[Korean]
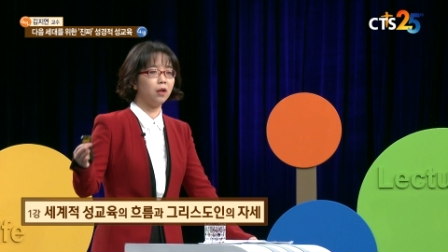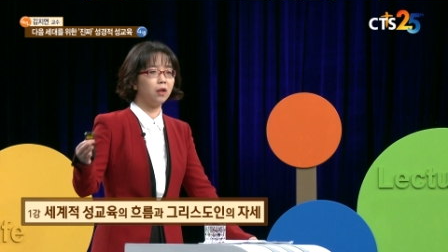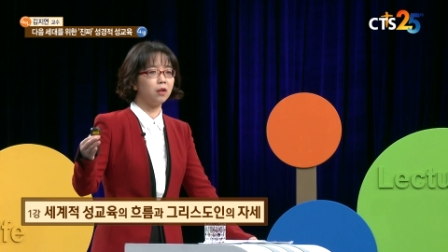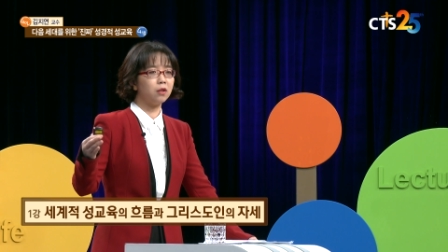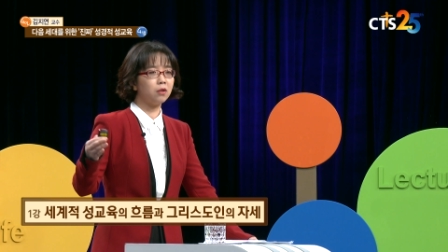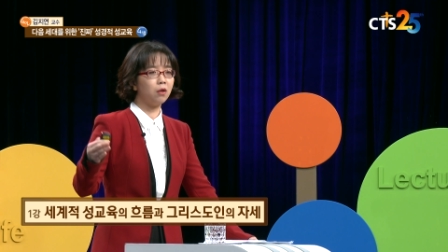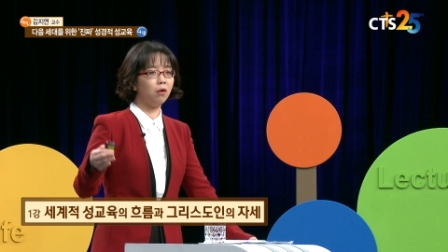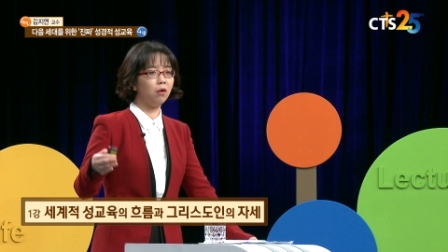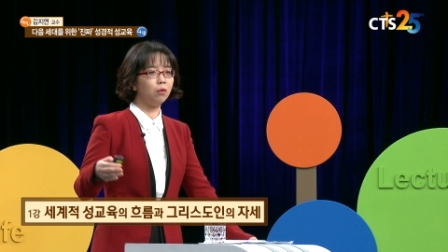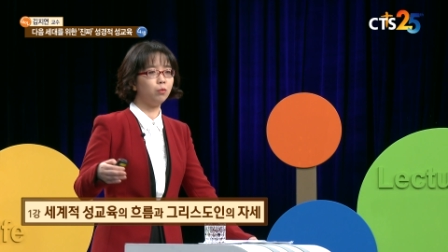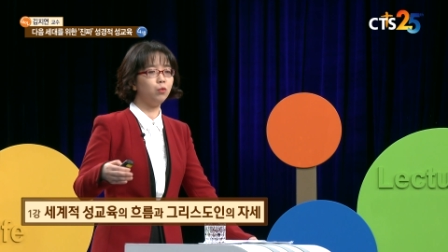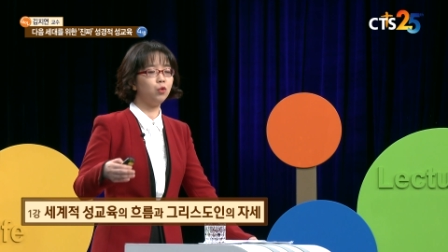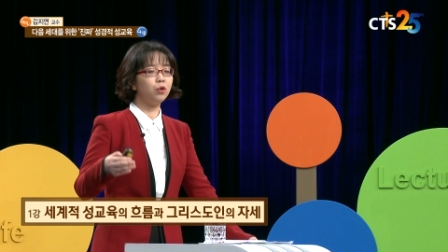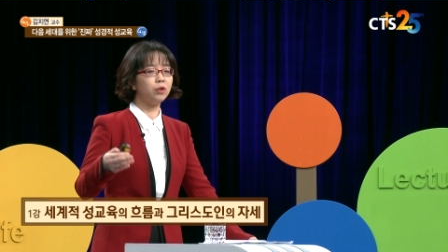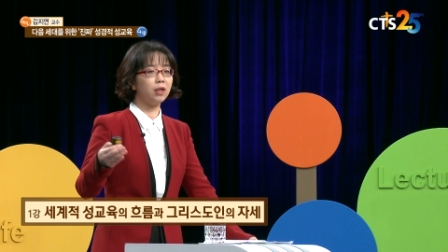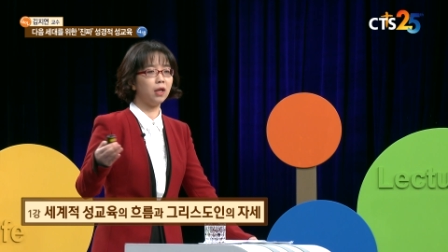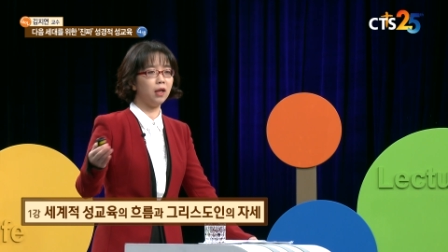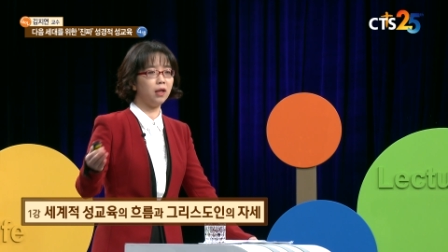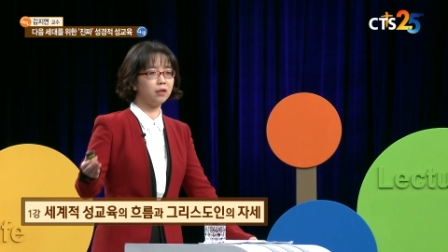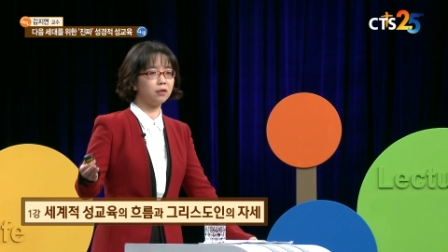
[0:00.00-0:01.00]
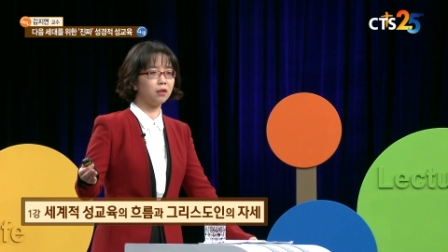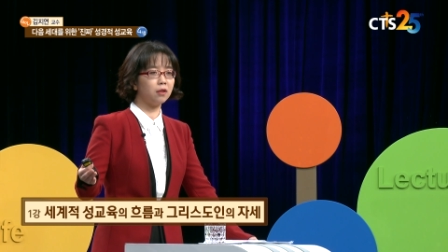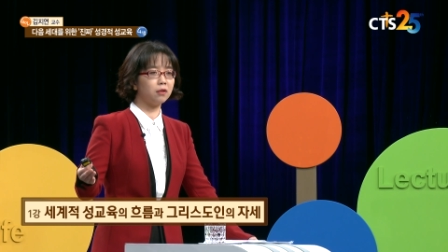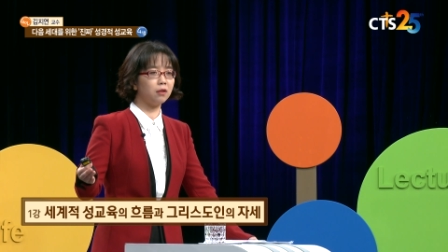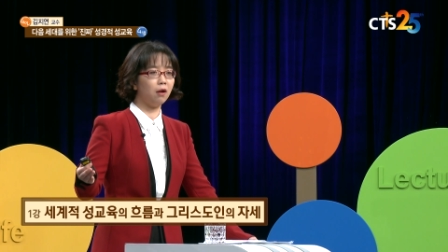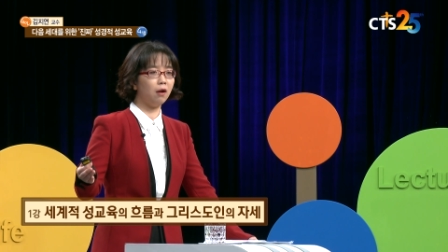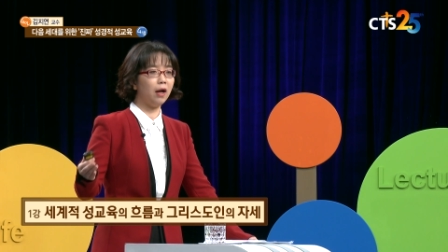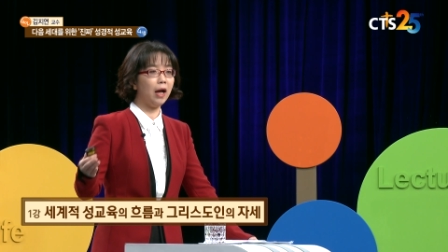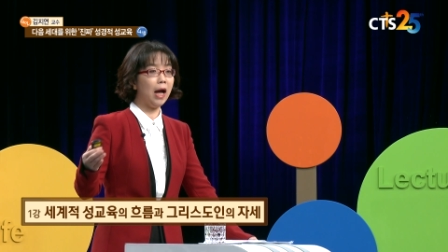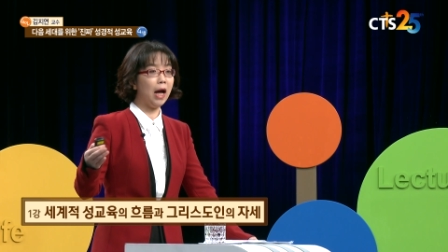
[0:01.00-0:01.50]
성 문제에
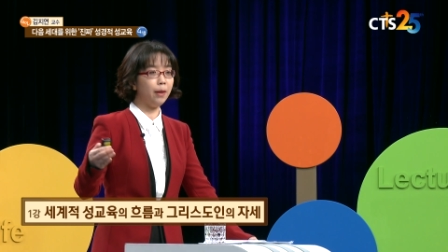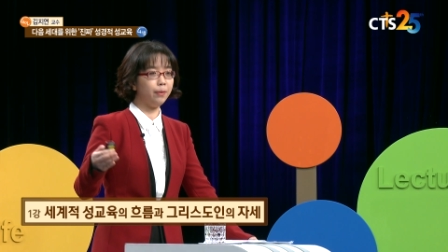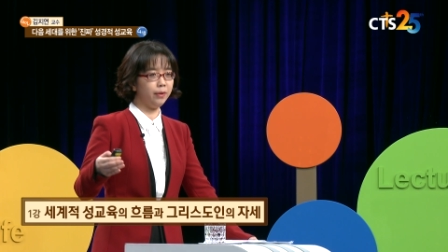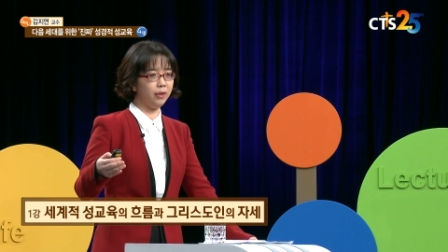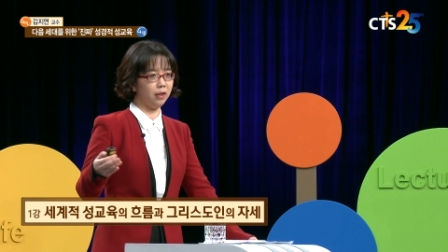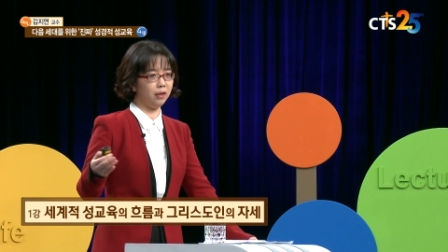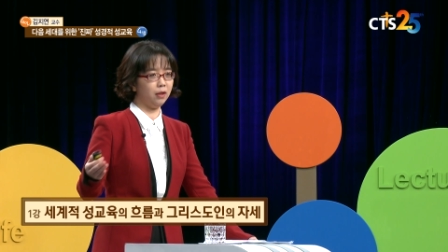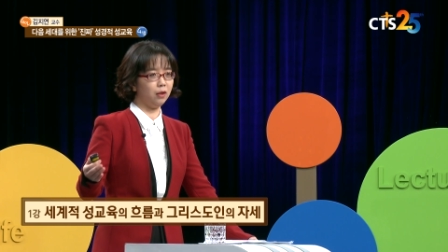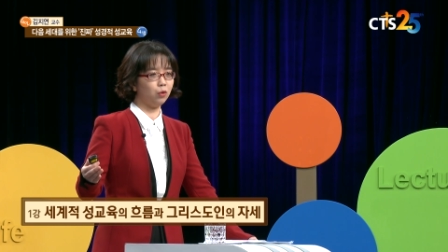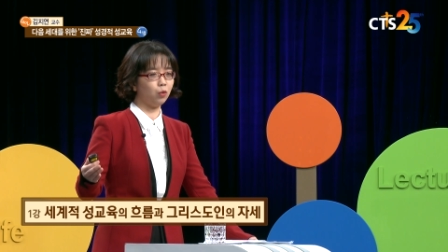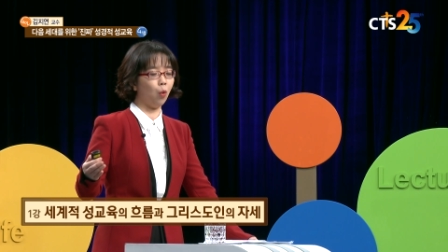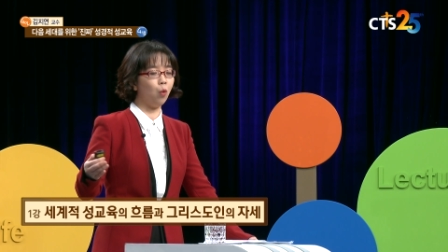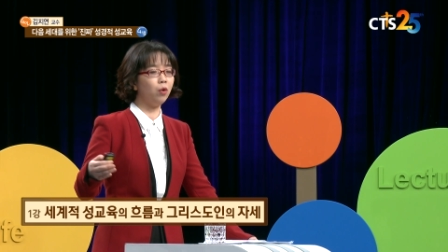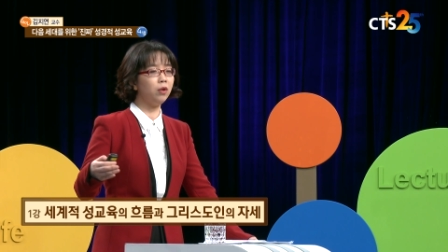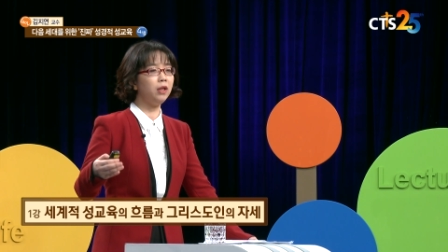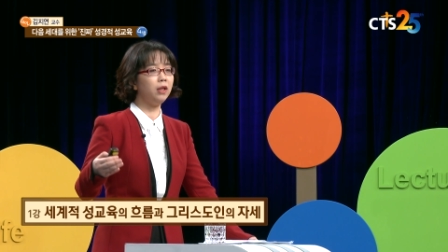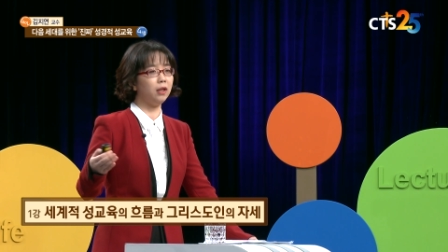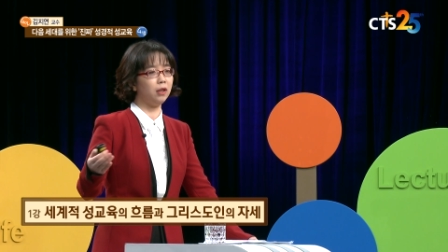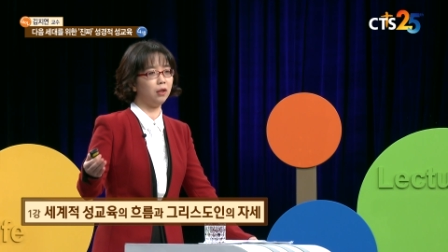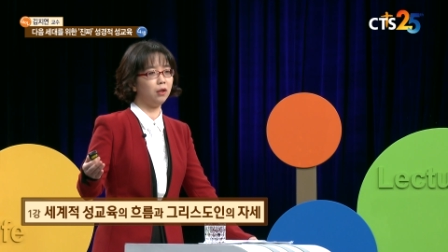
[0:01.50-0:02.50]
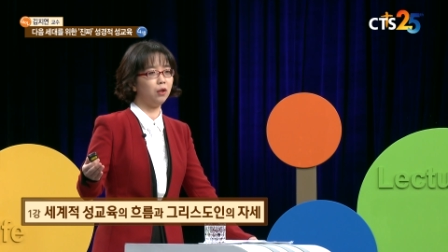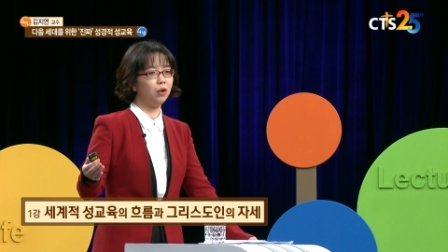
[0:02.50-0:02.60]
있어서 합의, 동의,